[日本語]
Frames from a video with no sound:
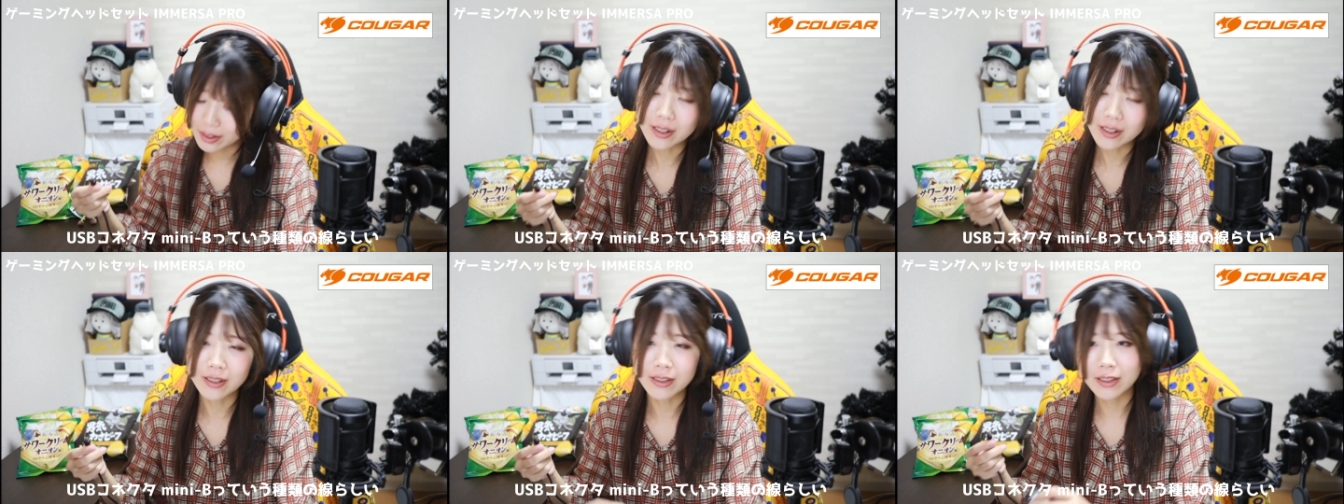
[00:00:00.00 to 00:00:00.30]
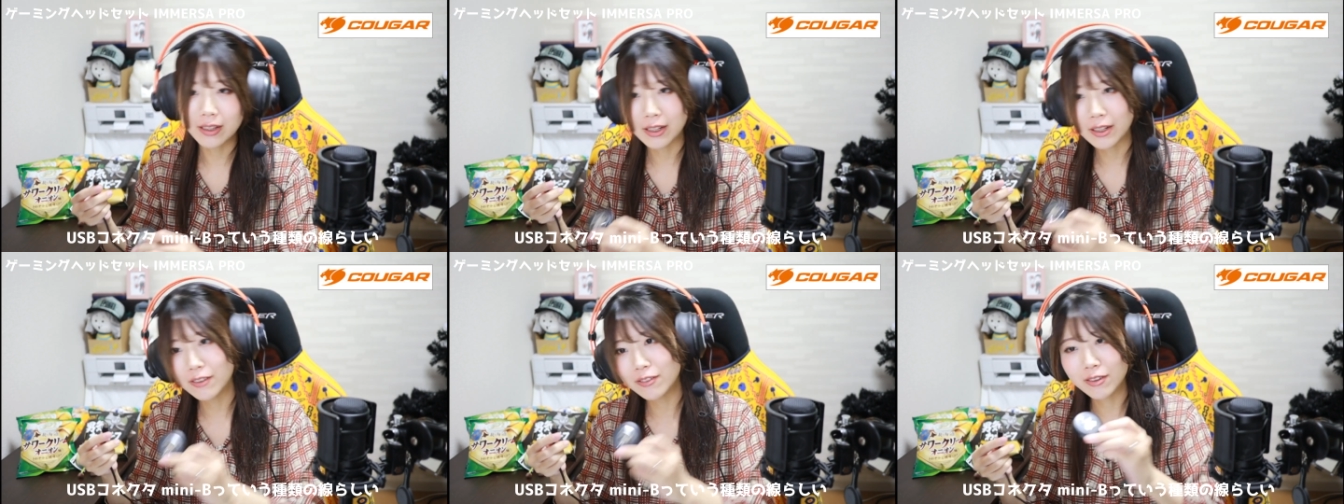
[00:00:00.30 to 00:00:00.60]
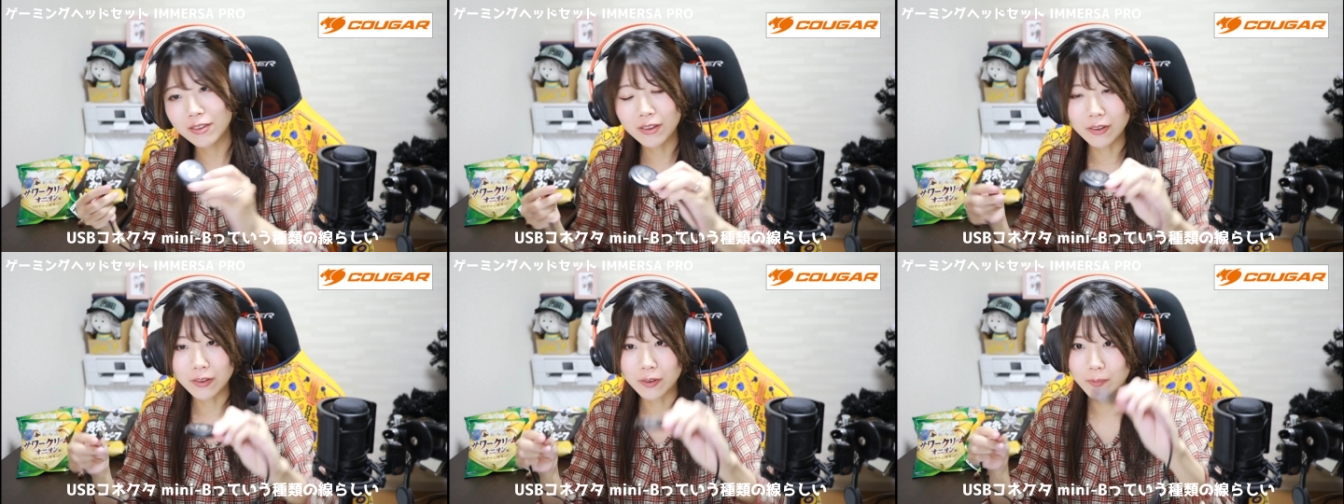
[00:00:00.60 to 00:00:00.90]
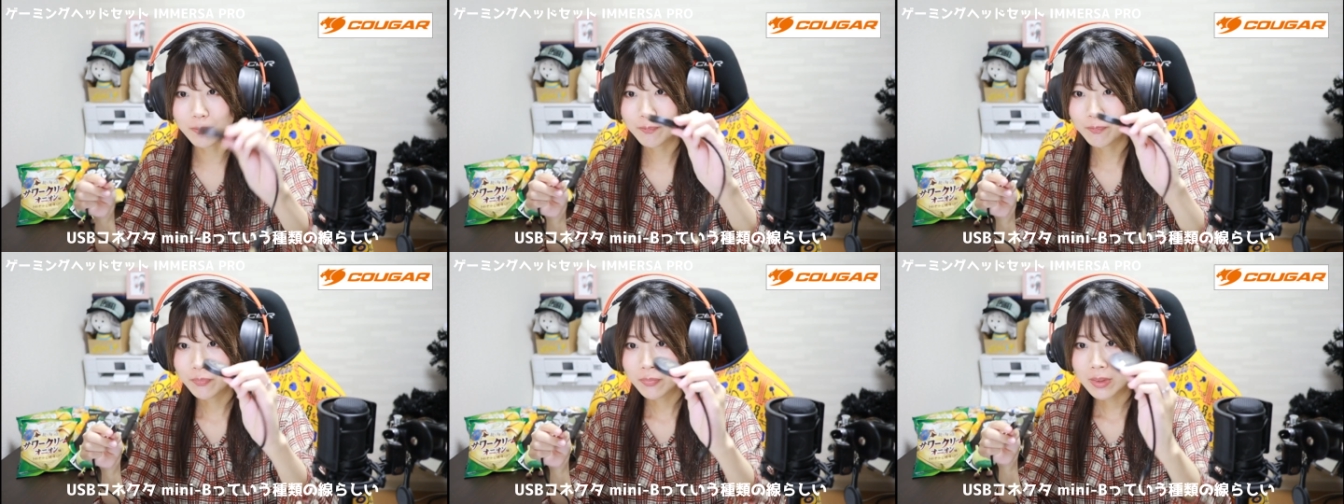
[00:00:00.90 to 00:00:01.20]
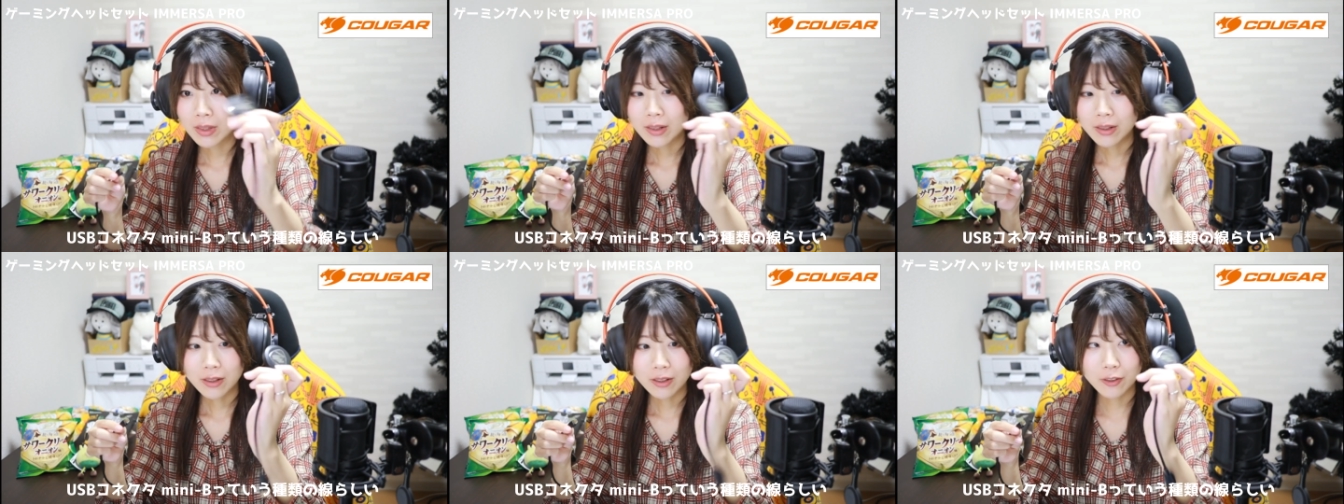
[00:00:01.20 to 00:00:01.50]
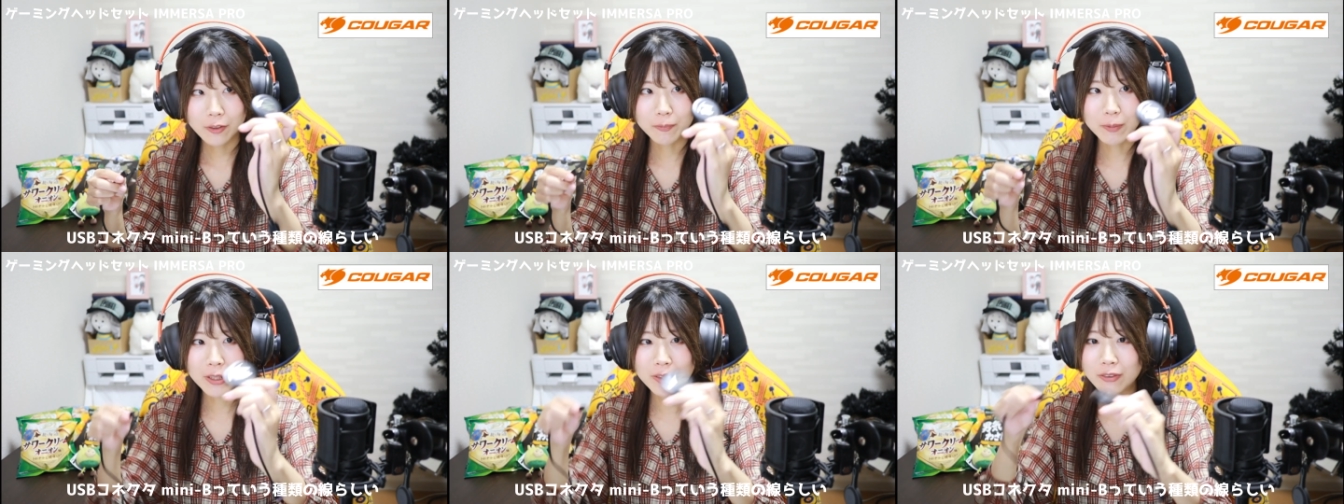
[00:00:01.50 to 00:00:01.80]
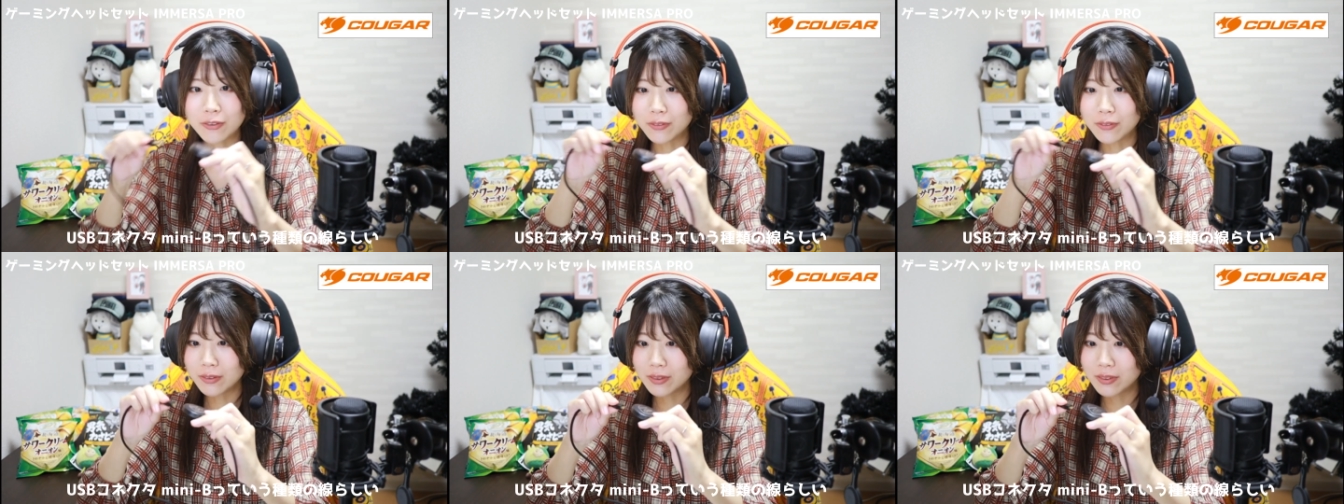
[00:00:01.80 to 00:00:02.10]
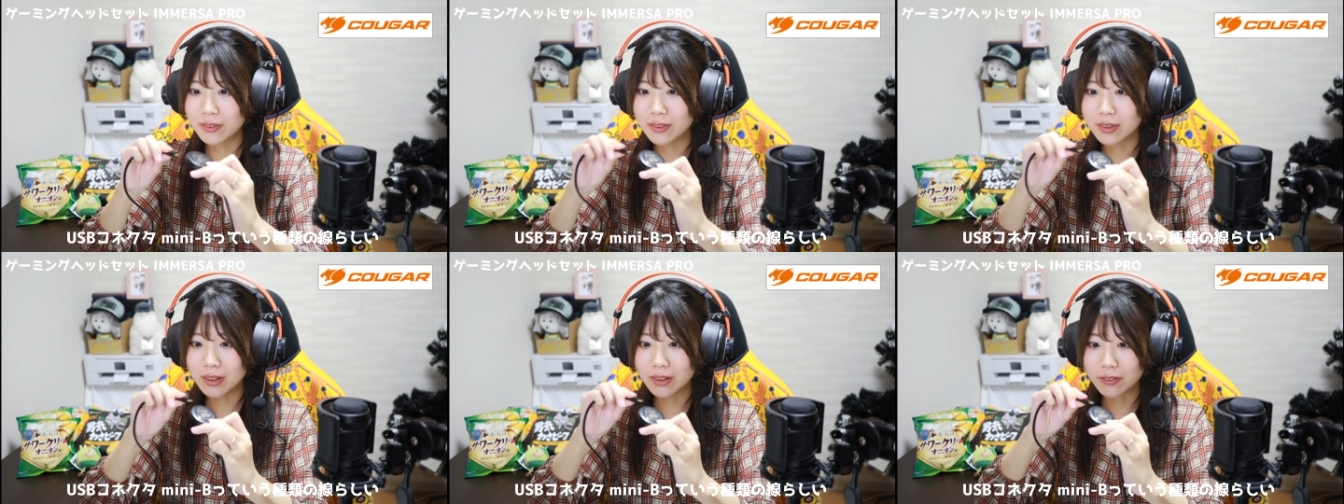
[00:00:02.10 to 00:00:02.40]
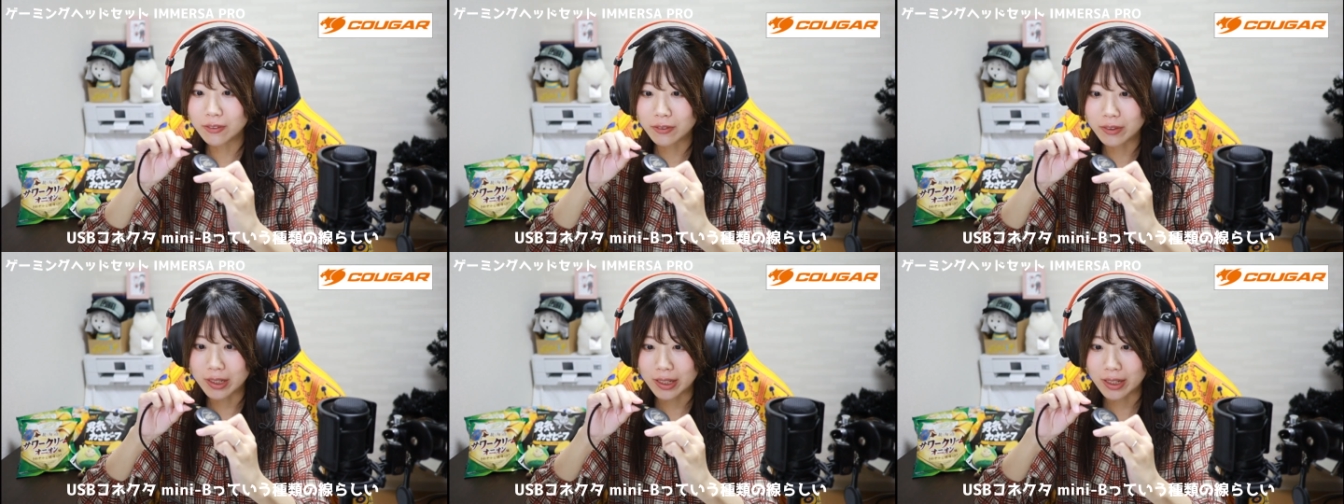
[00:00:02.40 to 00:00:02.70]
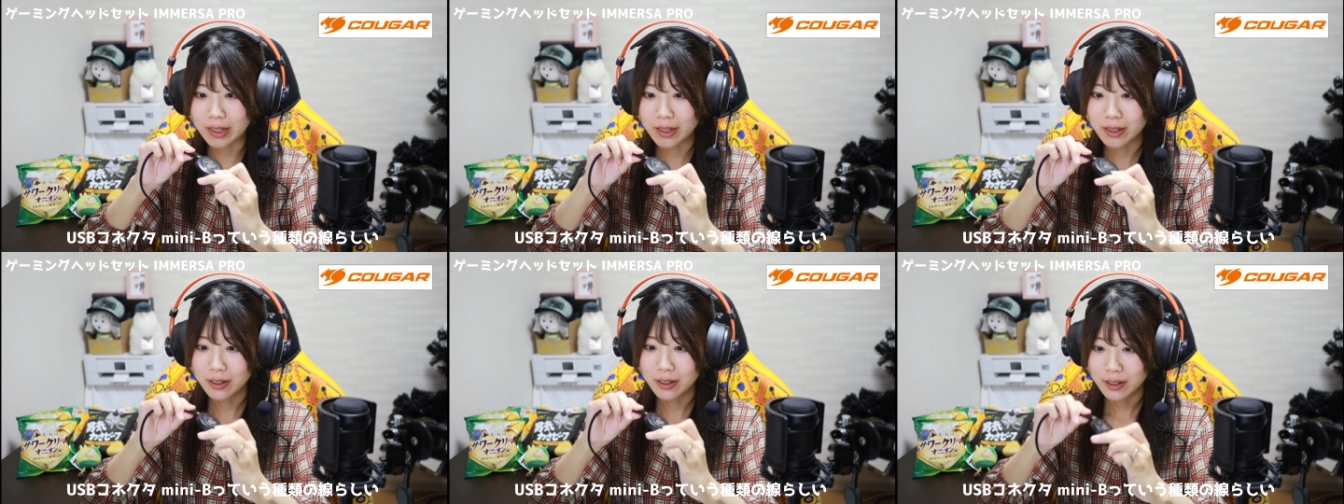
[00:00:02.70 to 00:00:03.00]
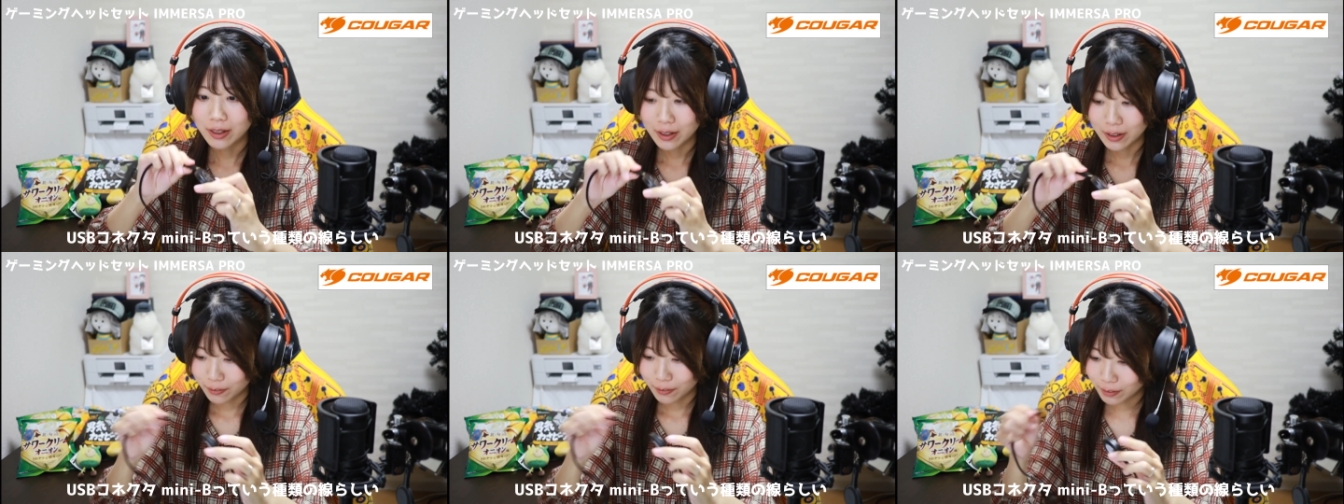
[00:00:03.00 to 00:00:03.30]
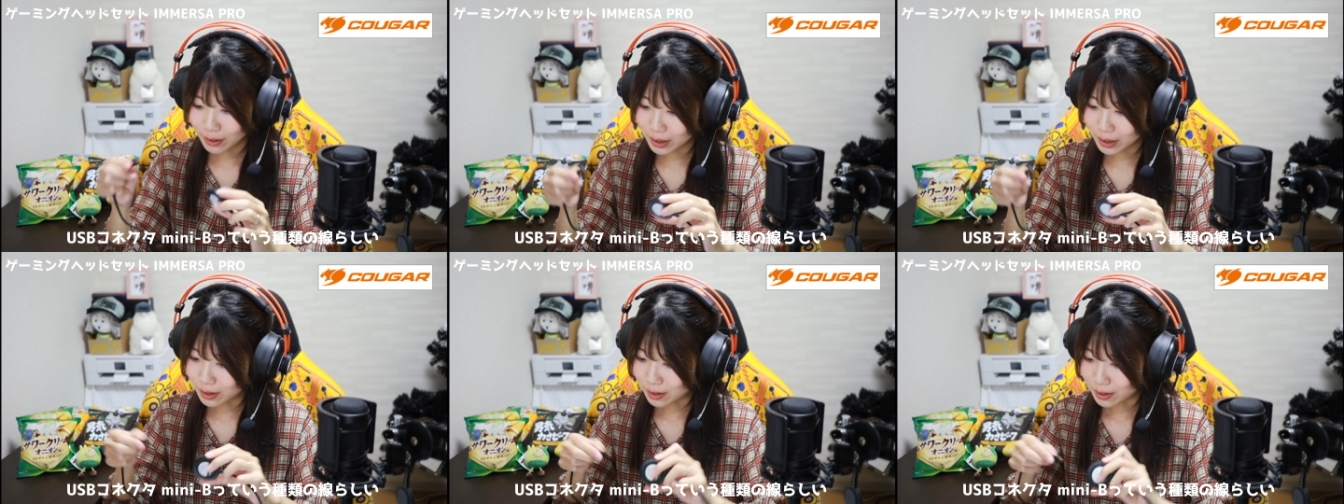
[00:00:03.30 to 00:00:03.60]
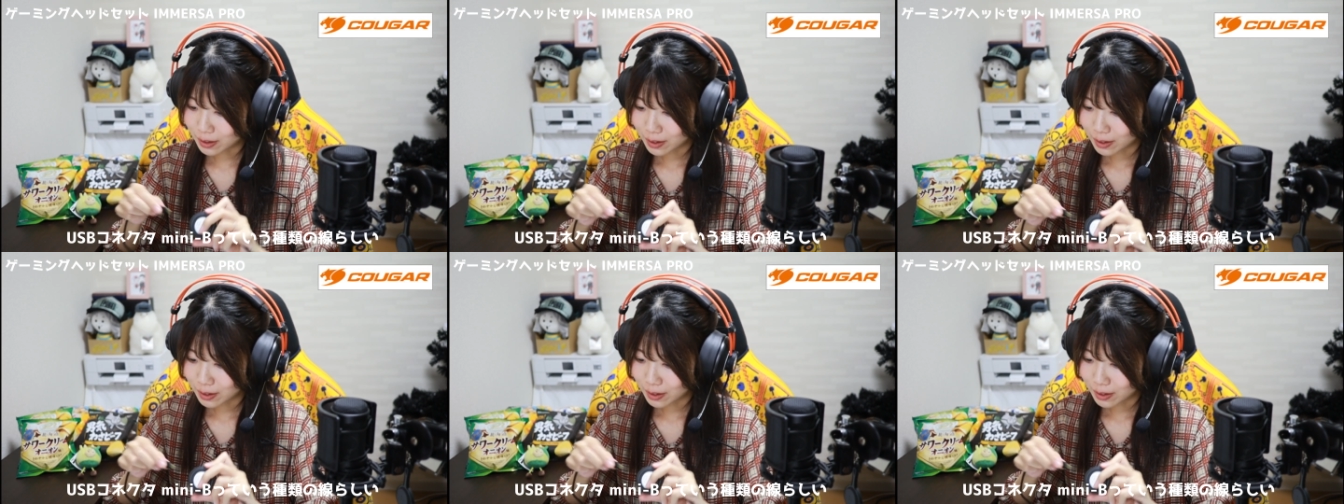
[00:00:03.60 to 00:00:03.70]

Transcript: かっていうと、パソコンとつなぐときは